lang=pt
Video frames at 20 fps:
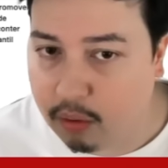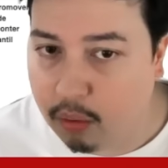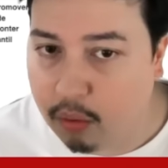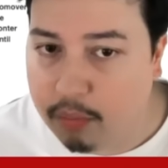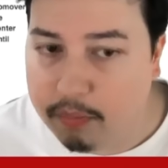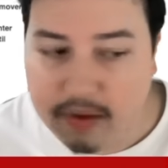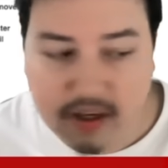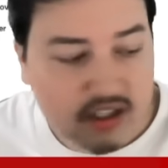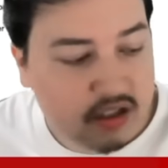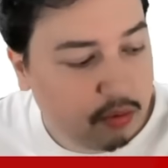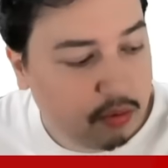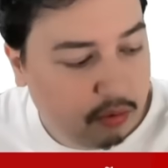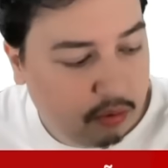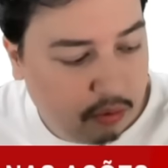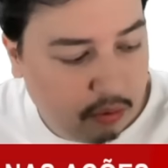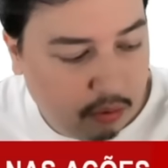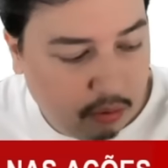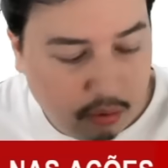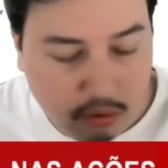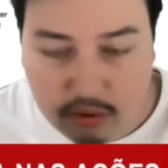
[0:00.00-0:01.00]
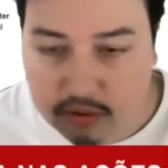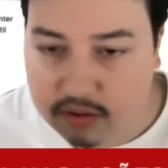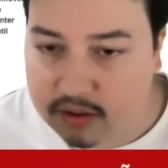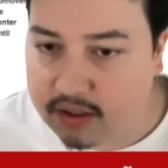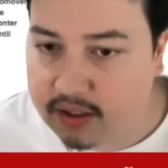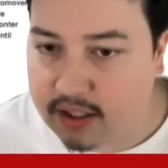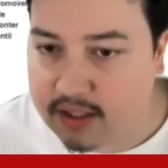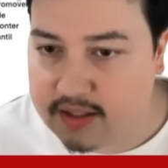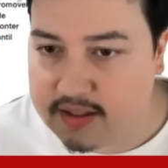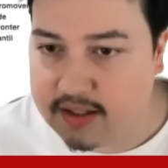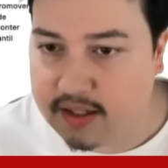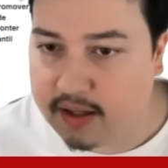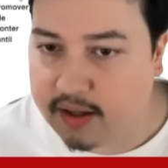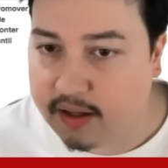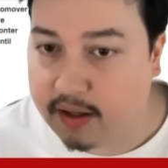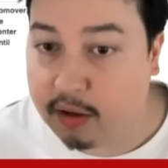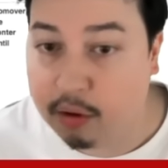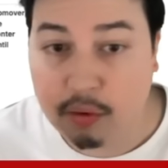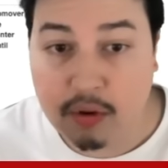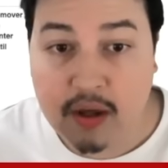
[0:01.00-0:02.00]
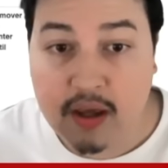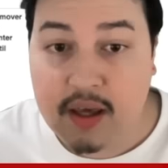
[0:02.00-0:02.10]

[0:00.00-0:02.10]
ou mesmo contra Israel,